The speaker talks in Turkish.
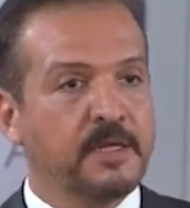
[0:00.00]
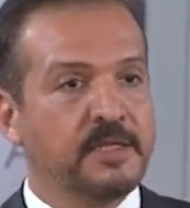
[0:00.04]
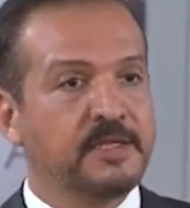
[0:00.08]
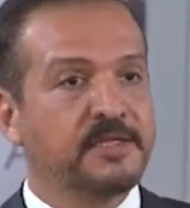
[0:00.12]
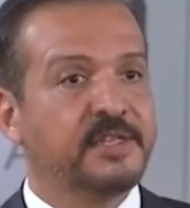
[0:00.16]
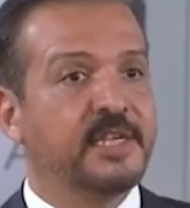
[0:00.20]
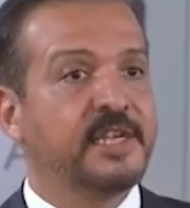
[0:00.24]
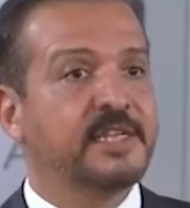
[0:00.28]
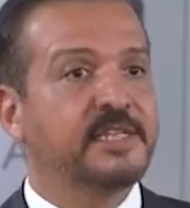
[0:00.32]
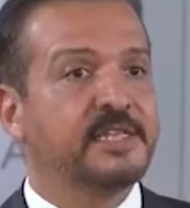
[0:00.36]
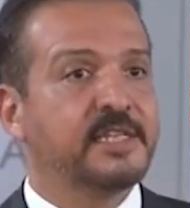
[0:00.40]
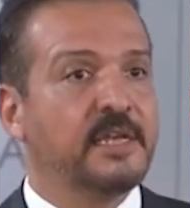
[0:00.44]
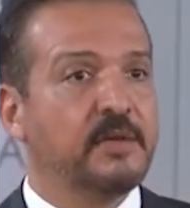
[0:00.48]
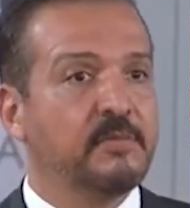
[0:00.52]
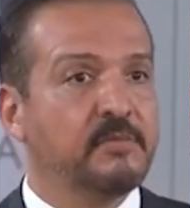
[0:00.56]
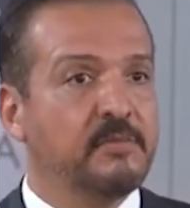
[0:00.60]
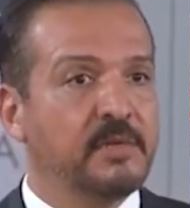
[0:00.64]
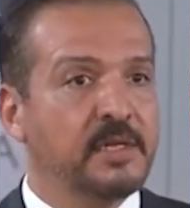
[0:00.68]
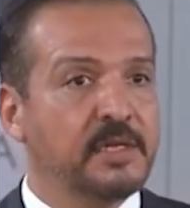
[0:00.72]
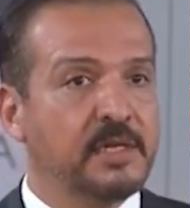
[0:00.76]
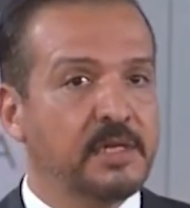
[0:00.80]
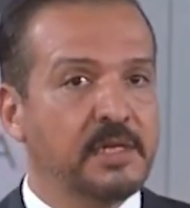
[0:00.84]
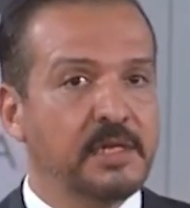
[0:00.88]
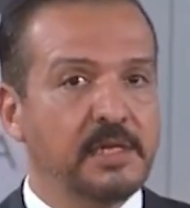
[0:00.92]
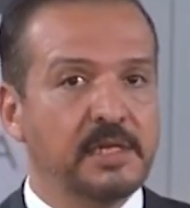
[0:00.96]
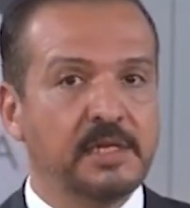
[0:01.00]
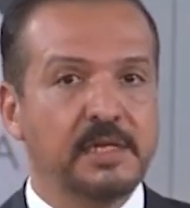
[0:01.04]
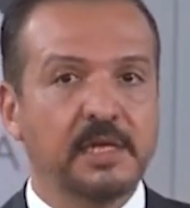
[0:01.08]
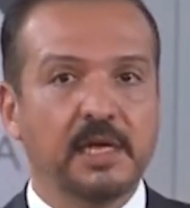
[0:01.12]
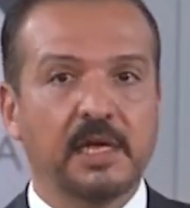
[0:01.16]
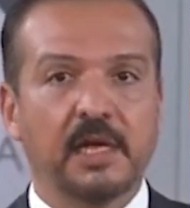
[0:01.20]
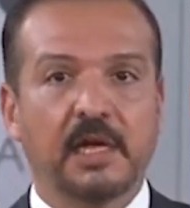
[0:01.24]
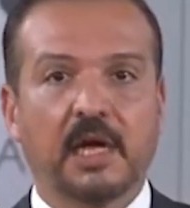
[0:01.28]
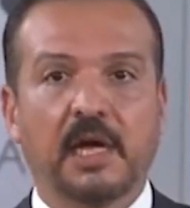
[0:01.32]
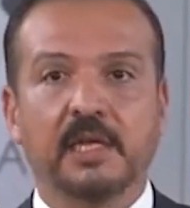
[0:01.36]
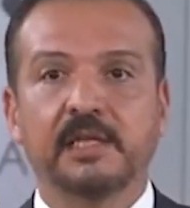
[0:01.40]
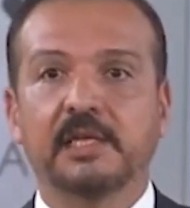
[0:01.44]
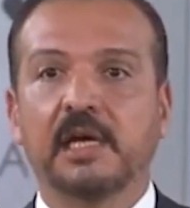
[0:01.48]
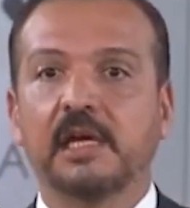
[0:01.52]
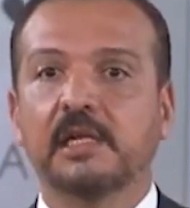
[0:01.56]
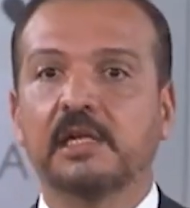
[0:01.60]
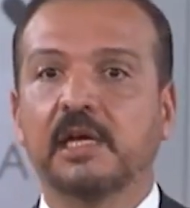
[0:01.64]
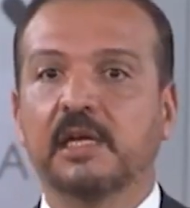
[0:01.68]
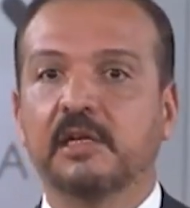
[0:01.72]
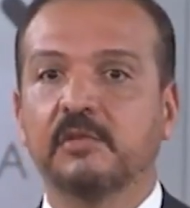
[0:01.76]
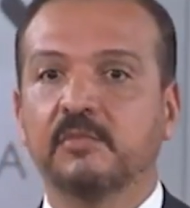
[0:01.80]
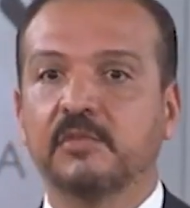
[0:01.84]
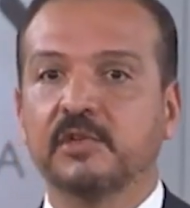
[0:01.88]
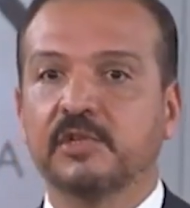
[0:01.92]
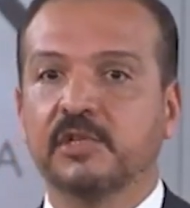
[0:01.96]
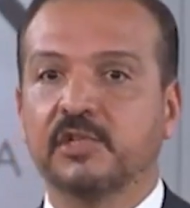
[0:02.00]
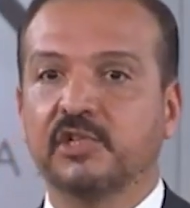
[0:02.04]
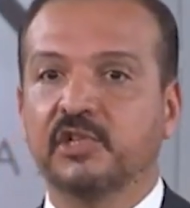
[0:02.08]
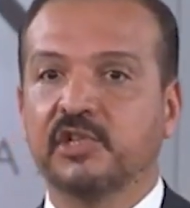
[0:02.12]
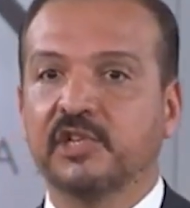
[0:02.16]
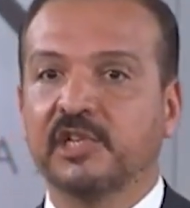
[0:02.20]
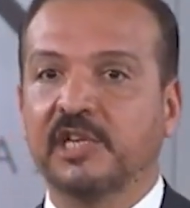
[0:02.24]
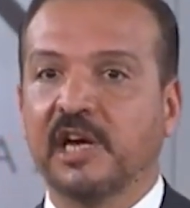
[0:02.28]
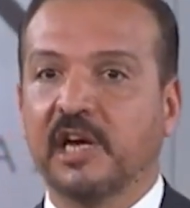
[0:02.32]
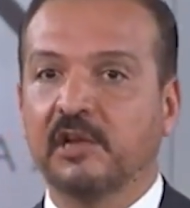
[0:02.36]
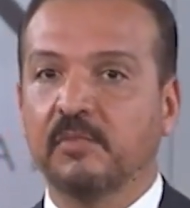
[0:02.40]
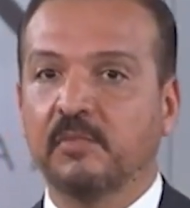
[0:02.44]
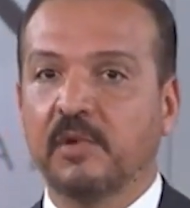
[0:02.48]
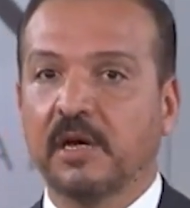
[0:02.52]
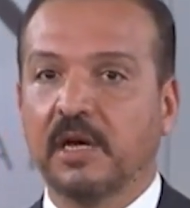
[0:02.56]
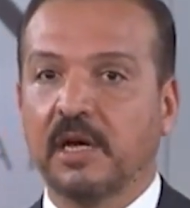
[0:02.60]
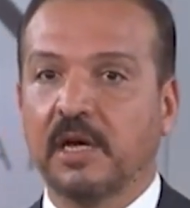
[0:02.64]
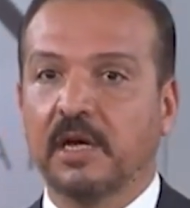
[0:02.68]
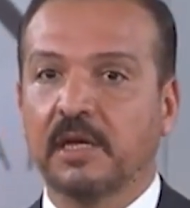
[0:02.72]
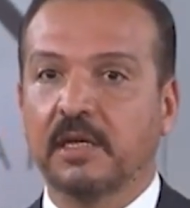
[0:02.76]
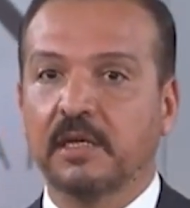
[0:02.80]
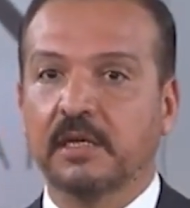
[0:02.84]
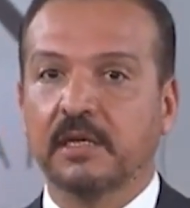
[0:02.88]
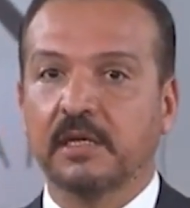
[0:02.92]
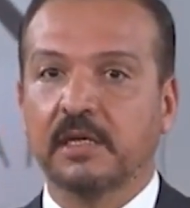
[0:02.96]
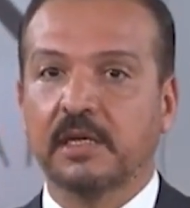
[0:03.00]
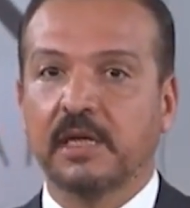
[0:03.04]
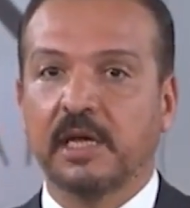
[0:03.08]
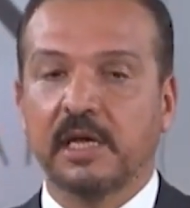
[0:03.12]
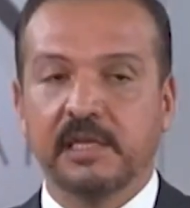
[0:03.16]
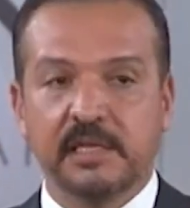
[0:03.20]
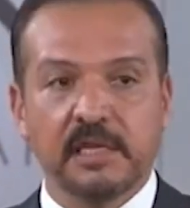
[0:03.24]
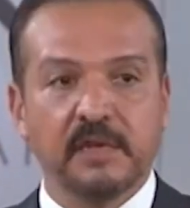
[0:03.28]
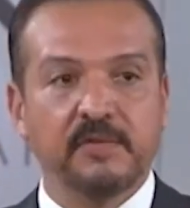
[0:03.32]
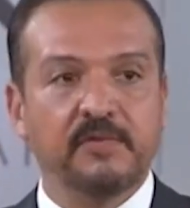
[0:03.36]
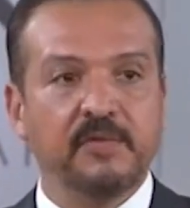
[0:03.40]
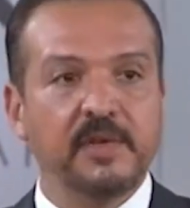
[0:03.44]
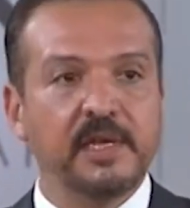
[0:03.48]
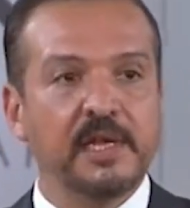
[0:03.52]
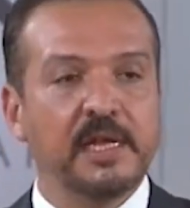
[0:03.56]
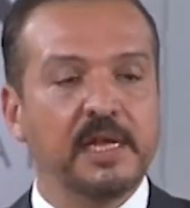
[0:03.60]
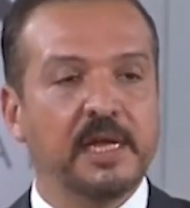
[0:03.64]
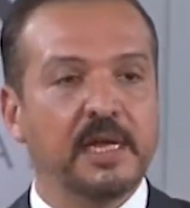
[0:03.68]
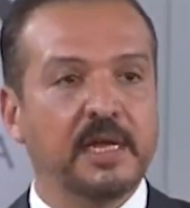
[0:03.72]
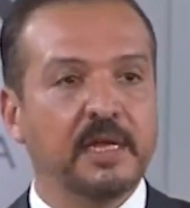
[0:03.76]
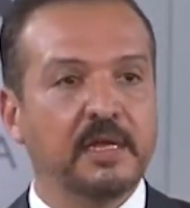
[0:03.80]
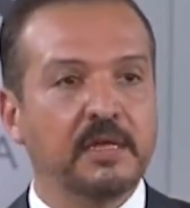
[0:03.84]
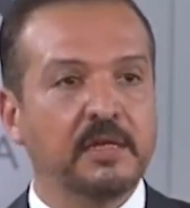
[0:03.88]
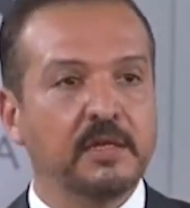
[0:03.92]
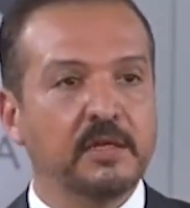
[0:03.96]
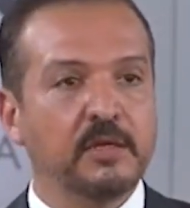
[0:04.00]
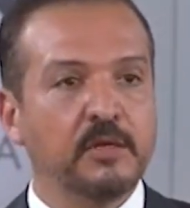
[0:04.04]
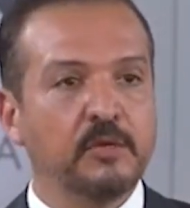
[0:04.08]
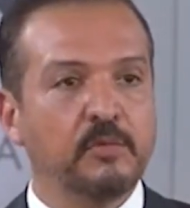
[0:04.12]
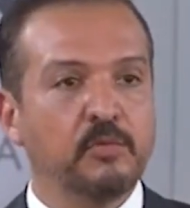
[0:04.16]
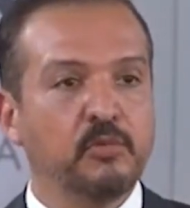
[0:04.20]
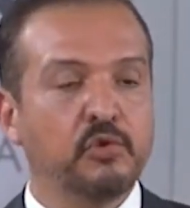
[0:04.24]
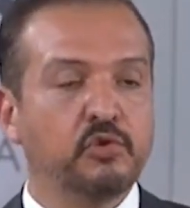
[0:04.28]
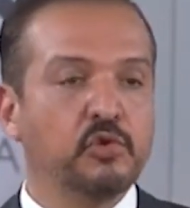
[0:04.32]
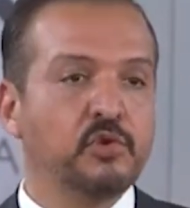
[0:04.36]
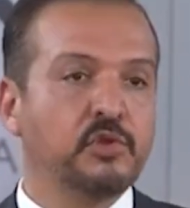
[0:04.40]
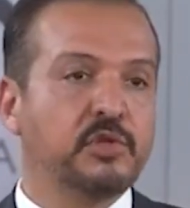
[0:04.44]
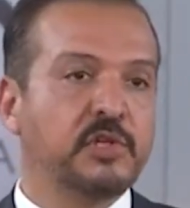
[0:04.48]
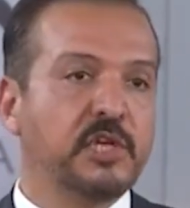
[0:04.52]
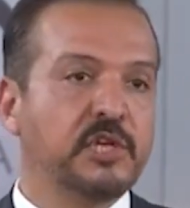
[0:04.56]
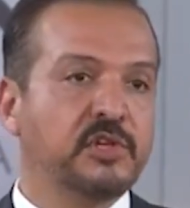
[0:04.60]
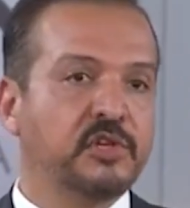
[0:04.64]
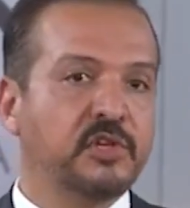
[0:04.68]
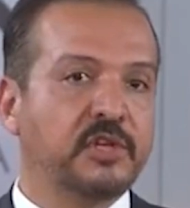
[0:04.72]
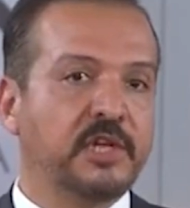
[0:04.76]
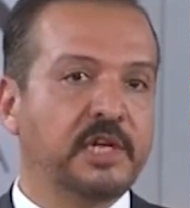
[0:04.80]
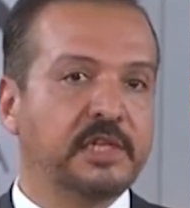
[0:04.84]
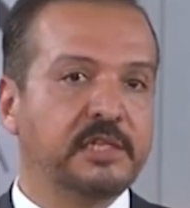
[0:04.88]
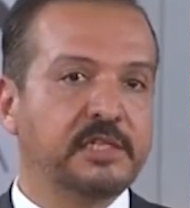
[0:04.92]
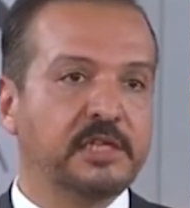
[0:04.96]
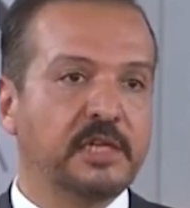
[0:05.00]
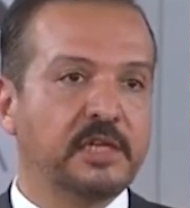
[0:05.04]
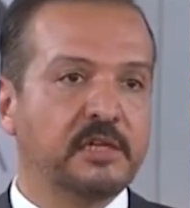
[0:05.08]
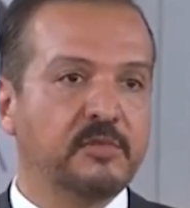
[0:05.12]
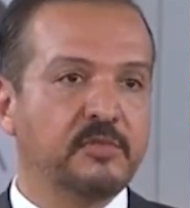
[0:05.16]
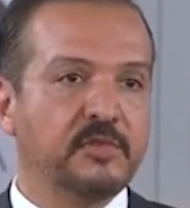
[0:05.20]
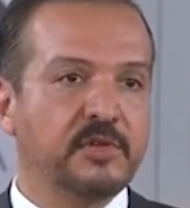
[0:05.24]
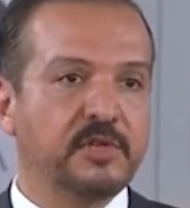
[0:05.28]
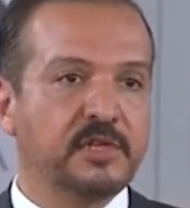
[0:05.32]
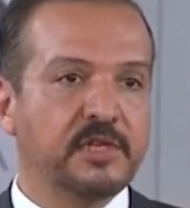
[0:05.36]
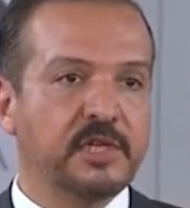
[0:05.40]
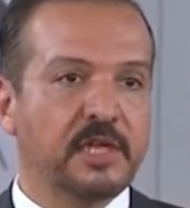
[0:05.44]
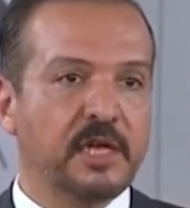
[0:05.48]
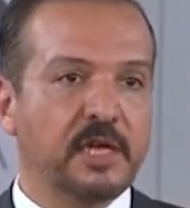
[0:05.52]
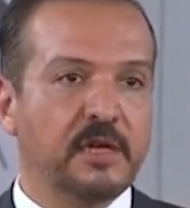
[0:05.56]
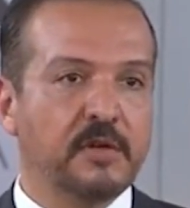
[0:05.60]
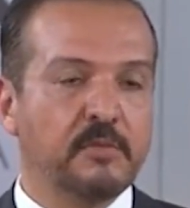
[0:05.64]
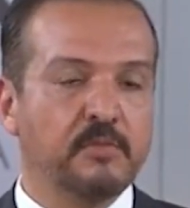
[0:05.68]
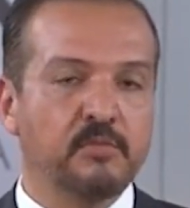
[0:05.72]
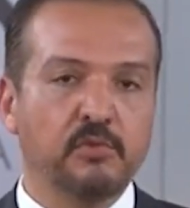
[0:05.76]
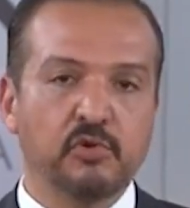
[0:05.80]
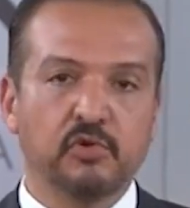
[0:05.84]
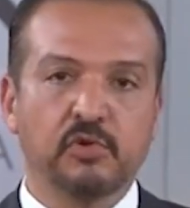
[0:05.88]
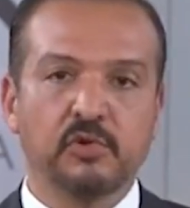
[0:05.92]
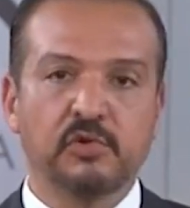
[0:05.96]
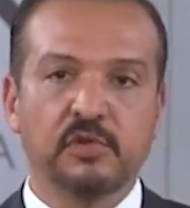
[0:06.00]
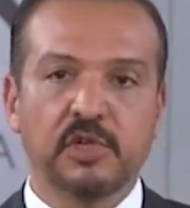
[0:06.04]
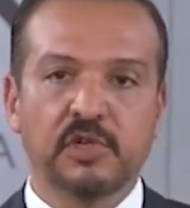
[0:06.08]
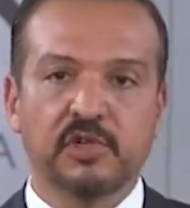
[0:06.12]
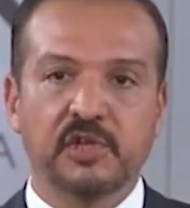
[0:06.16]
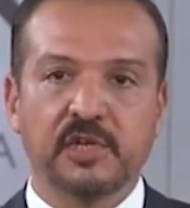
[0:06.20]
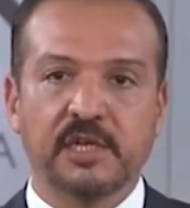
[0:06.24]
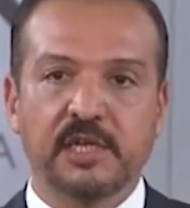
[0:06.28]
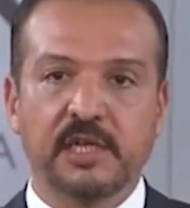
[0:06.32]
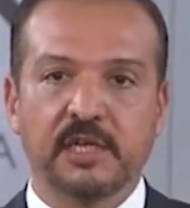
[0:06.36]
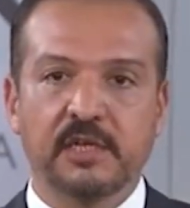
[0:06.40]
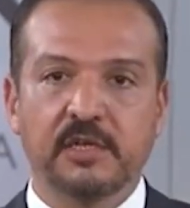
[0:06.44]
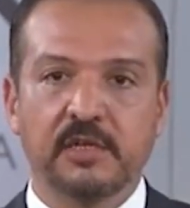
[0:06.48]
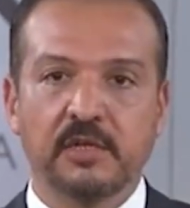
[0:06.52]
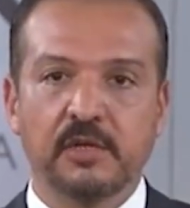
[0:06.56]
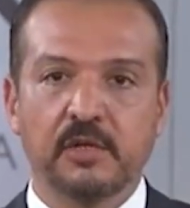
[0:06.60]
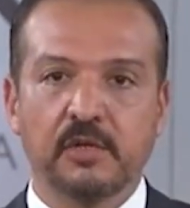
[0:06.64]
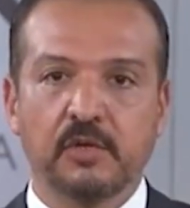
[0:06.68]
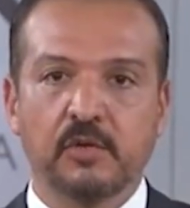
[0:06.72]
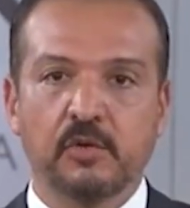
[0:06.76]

81 ilde adaylarımızı çıkarma hedefiyle bütün teşkilatlarımızla bütünleşerek